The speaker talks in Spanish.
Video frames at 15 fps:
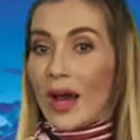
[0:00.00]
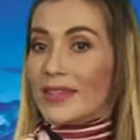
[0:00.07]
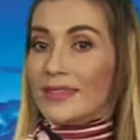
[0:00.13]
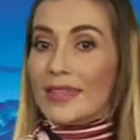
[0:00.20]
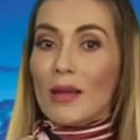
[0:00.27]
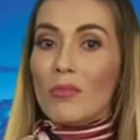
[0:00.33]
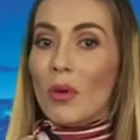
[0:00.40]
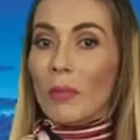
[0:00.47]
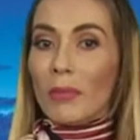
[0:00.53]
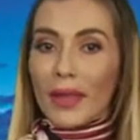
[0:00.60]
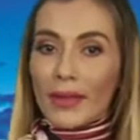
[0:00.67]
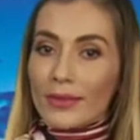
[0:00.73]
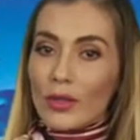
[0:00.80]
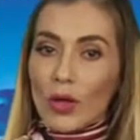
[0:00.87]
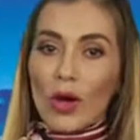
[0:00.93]
hasta el
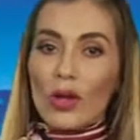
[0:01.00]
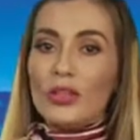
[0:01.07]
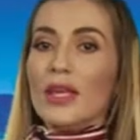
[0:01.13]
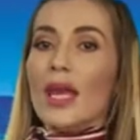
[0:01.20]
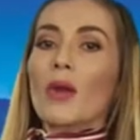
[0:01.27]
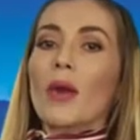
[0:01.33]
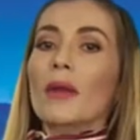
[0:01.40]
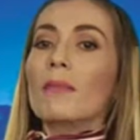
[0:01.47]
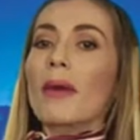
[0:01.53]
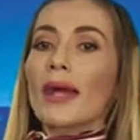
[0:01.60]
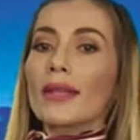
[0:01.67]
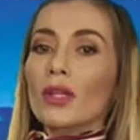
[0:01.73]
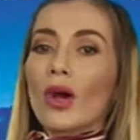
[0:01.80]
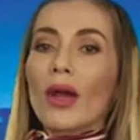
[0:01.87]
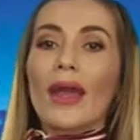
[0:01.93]
momento Diego Armando